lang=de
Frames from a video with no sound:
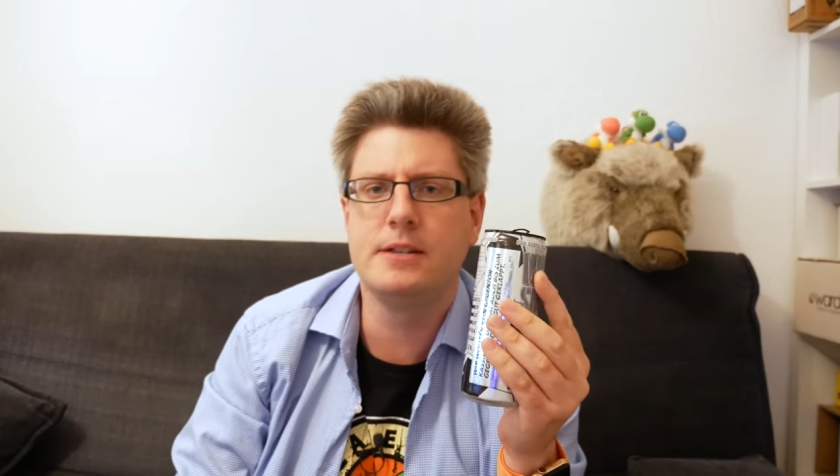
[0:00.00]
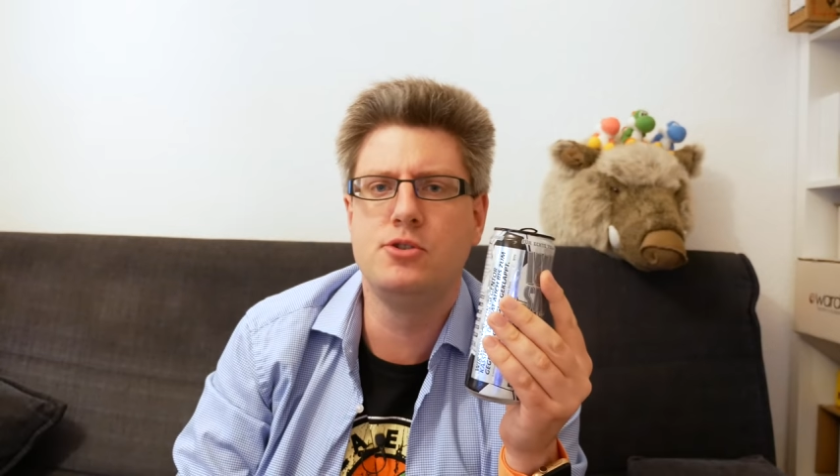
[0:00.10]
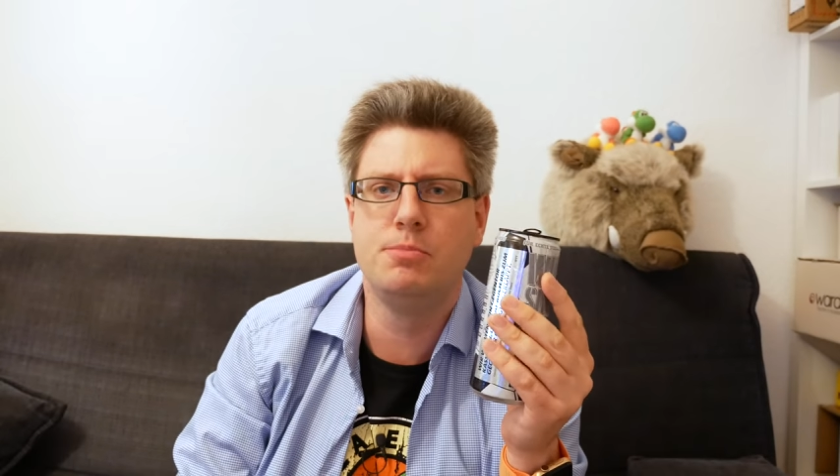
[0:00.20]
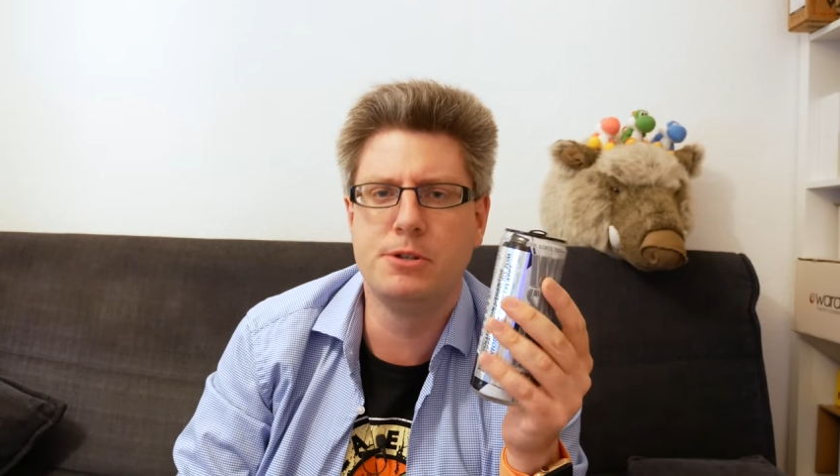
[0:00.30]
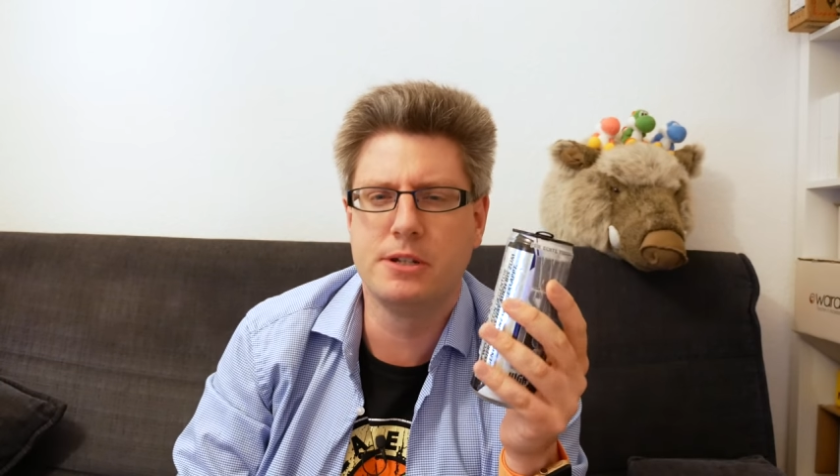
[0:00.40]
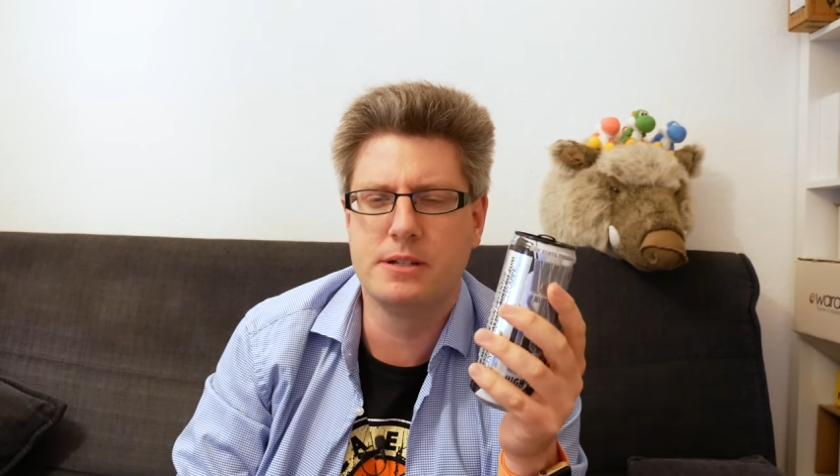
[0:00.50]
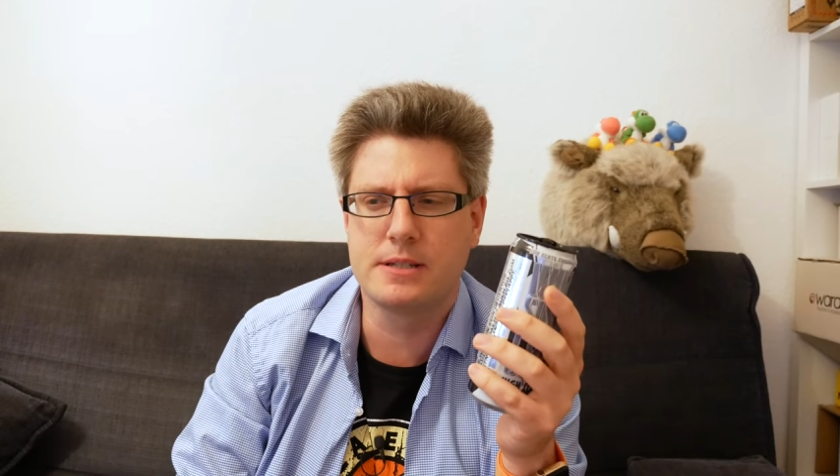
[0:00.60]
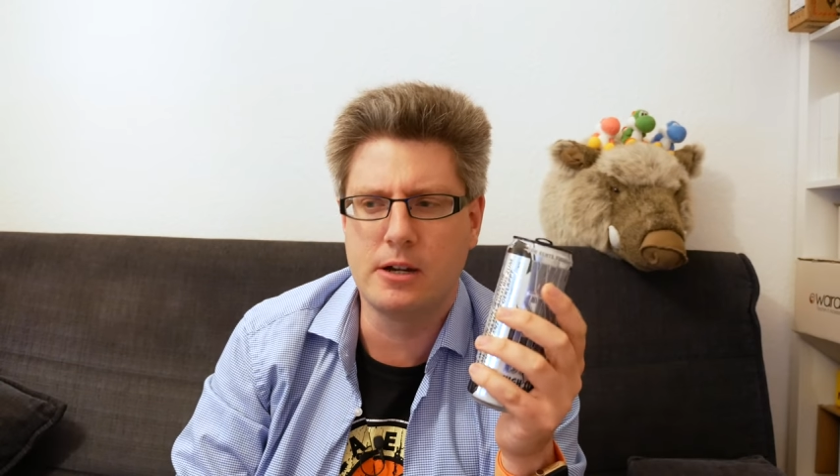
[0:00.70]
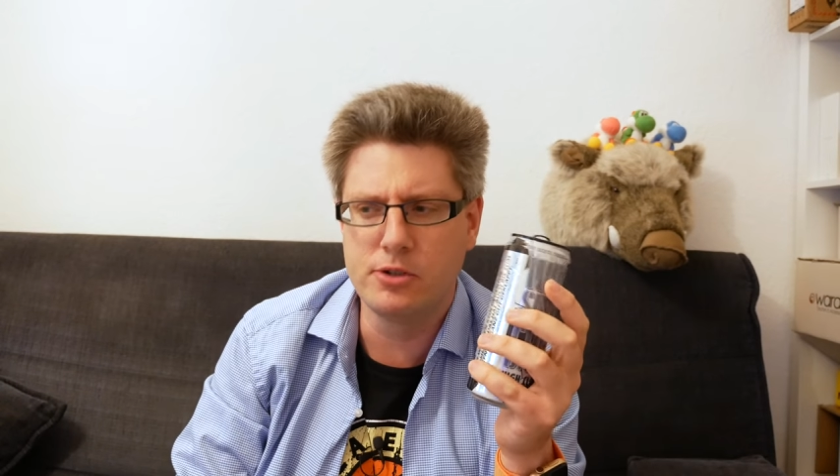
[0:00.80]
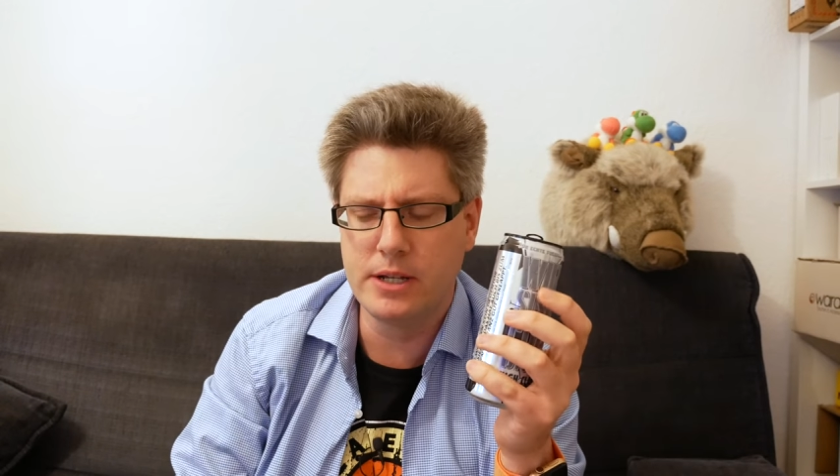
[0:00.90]
der typische
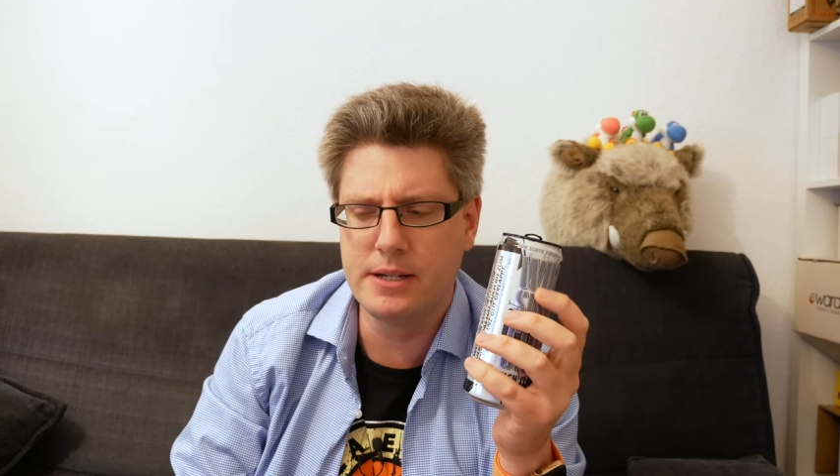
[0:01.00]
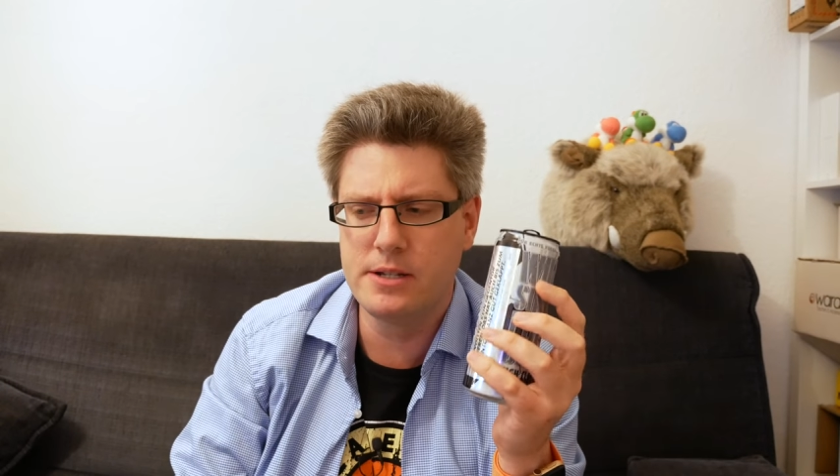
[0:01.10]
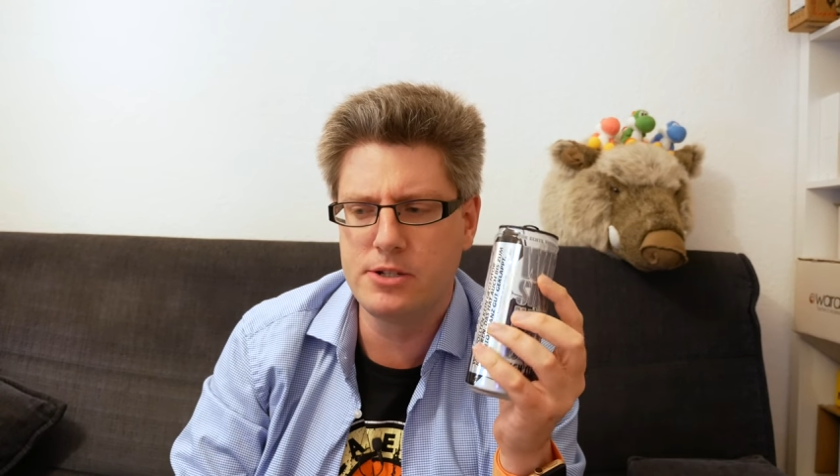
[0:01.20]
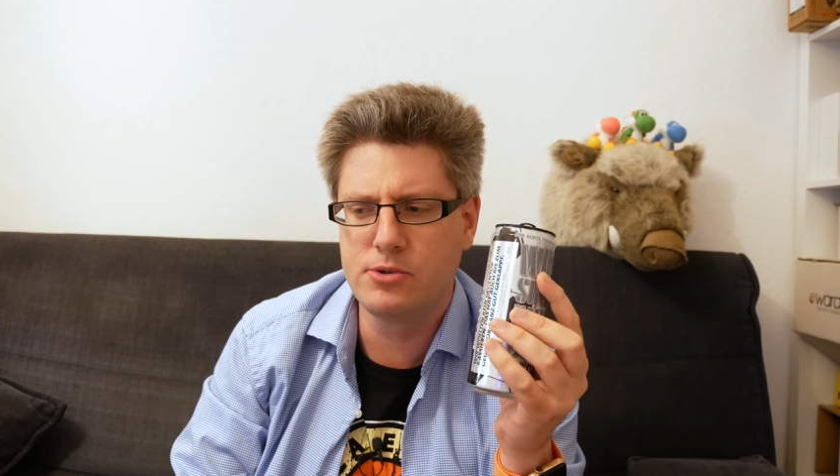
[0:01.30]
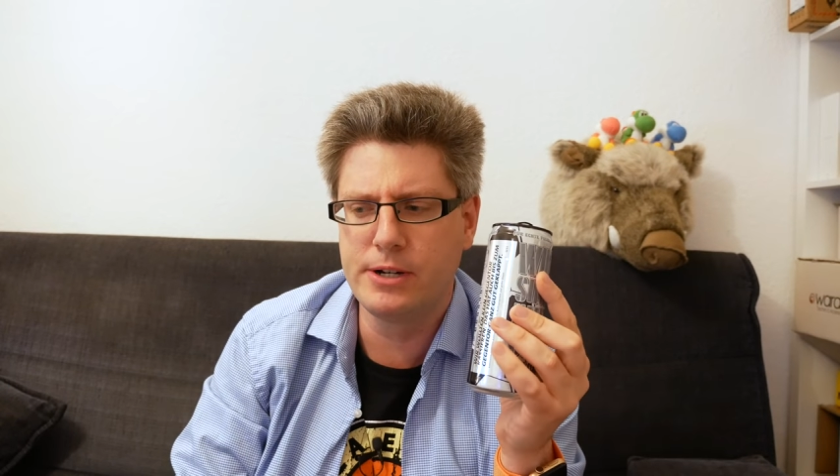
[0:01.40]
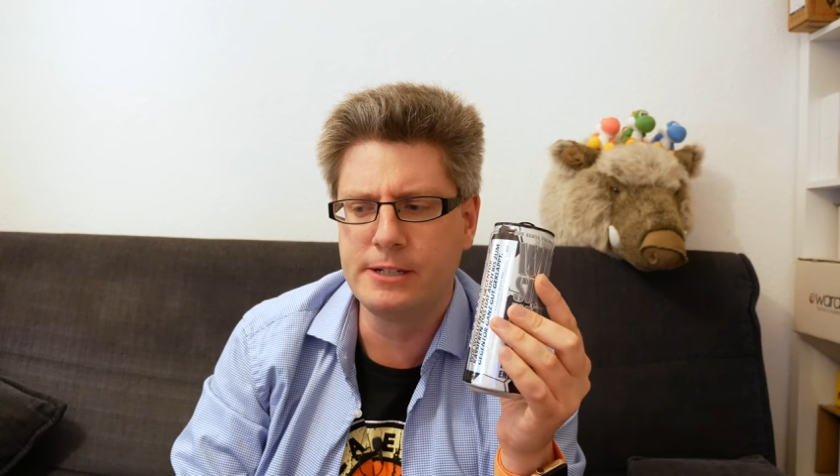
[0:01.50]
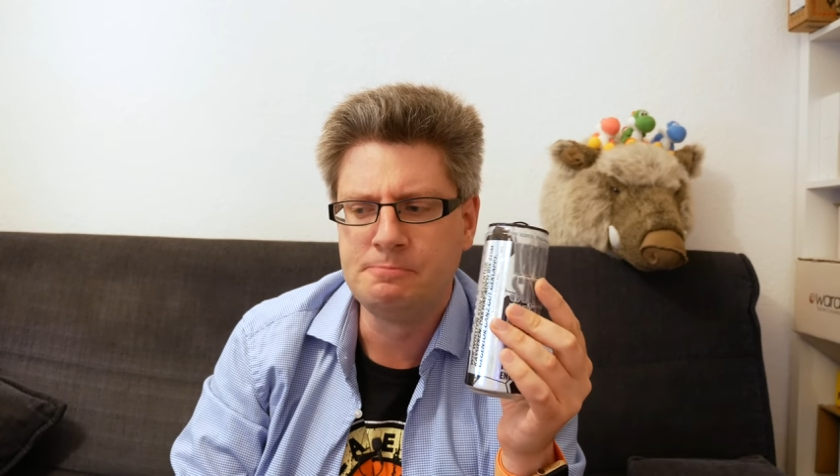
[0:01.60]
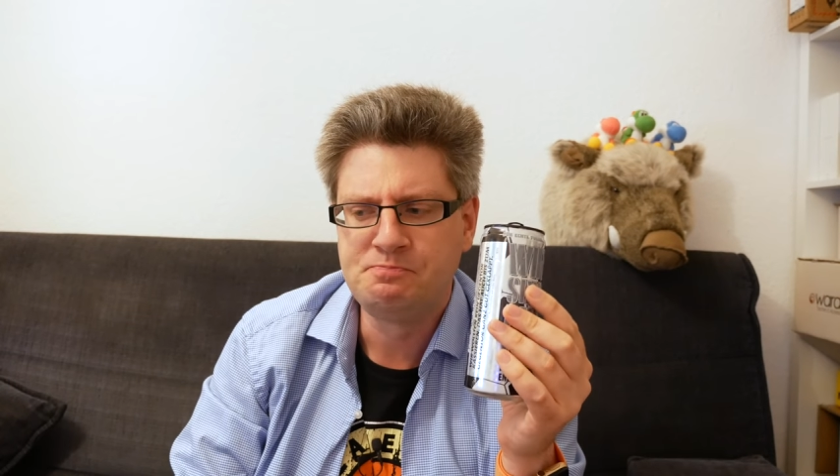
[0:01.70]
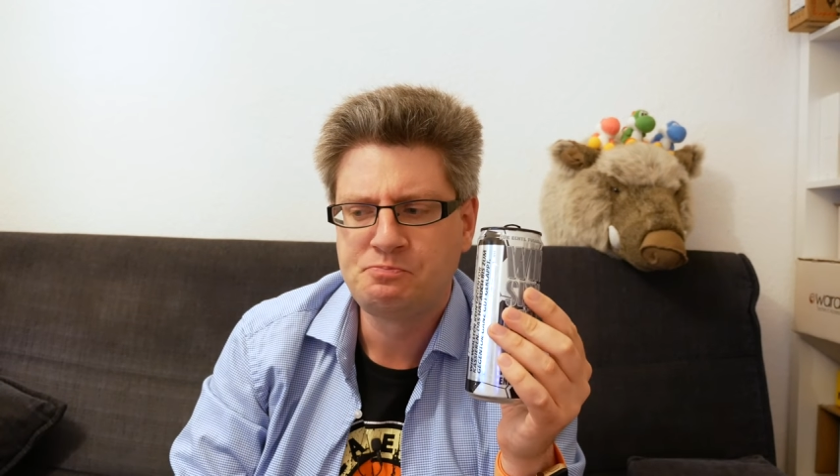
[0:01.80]
Discounter Energy Drink.